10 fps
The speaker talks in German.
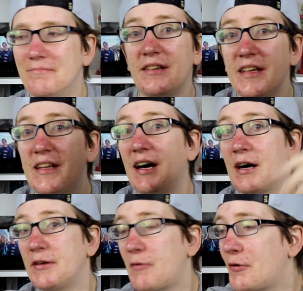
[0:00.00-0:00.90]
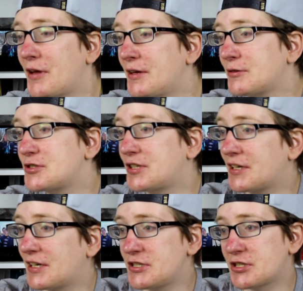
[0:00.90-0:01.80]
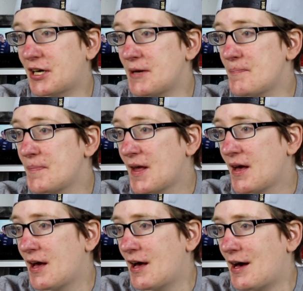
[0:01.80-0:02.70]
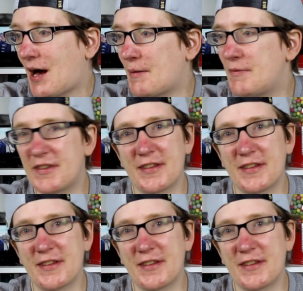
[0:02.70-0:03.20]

Nee, klar, die wollten Änderungsschneiderei schreiben, aber wenn es